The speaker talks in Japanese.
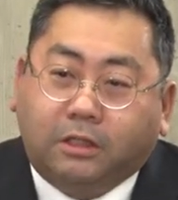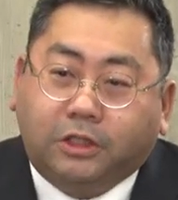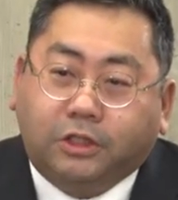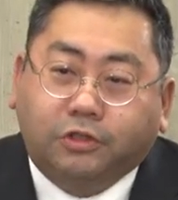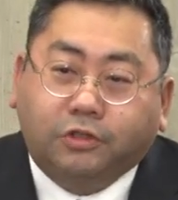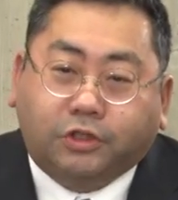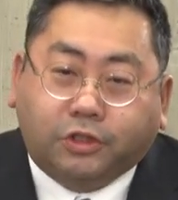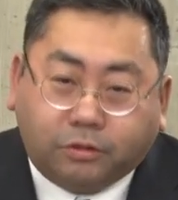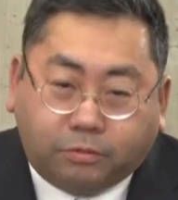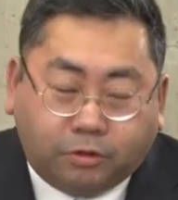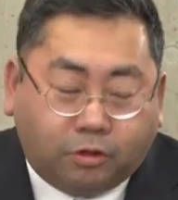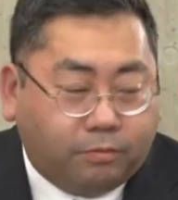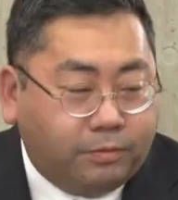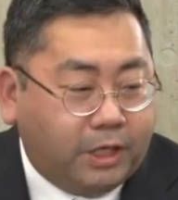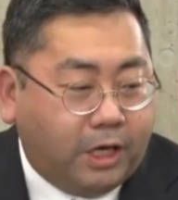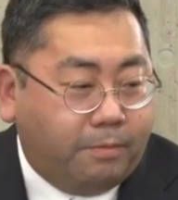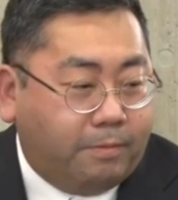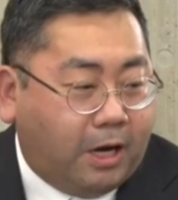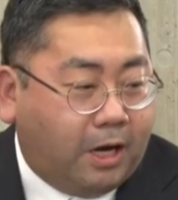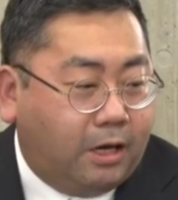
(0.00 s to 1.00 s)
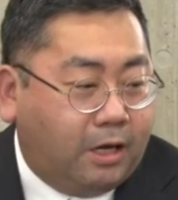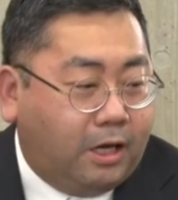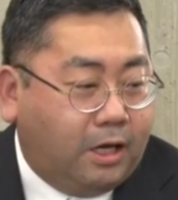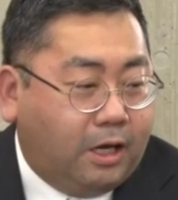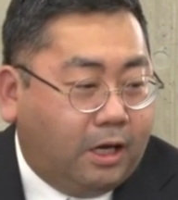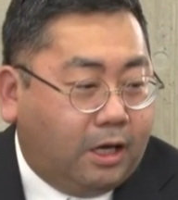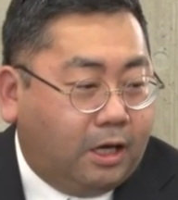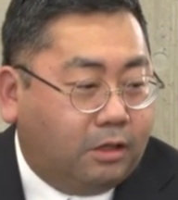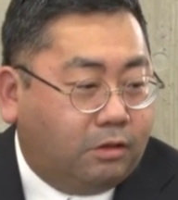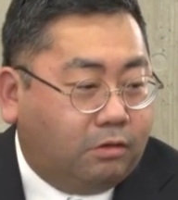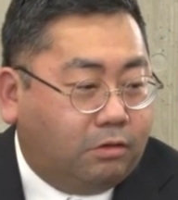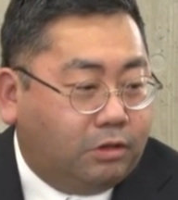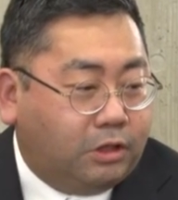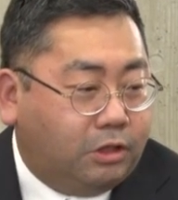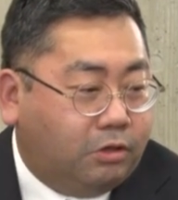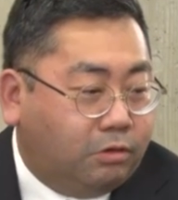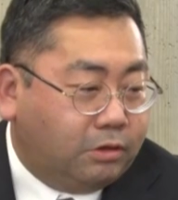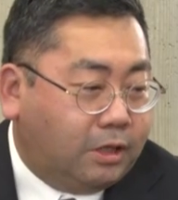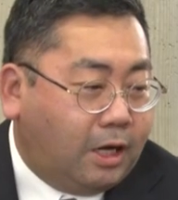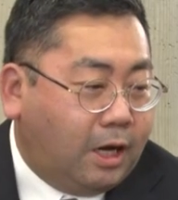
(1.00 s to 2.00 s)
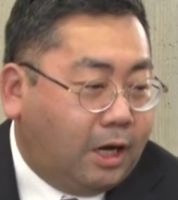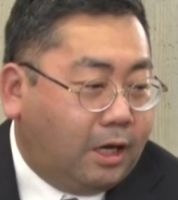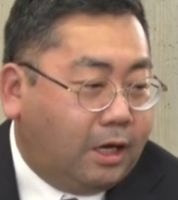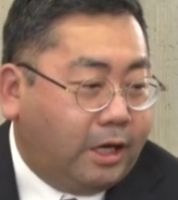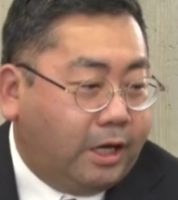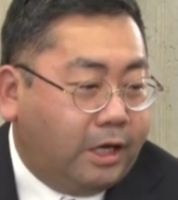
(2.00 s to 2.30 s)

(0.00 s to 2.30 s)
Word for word: YouTube を見ればあのいんな、